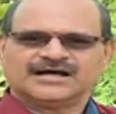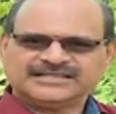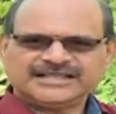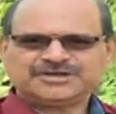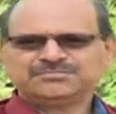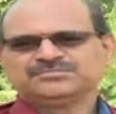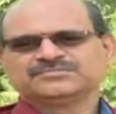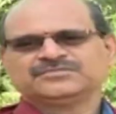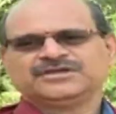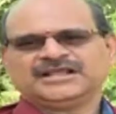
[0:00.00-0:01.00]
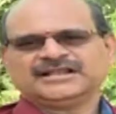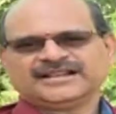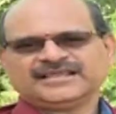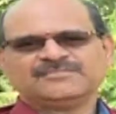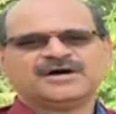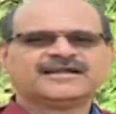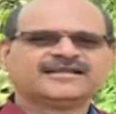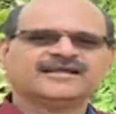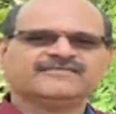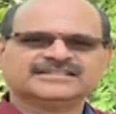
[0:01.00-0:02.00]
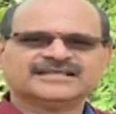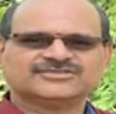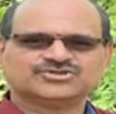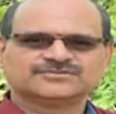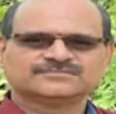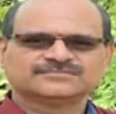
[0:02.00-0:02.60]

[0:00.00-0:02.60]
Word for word: அதுலேயும் இன்றைக்கி நிறைய மாற்றங்கள் வந்தாச்சு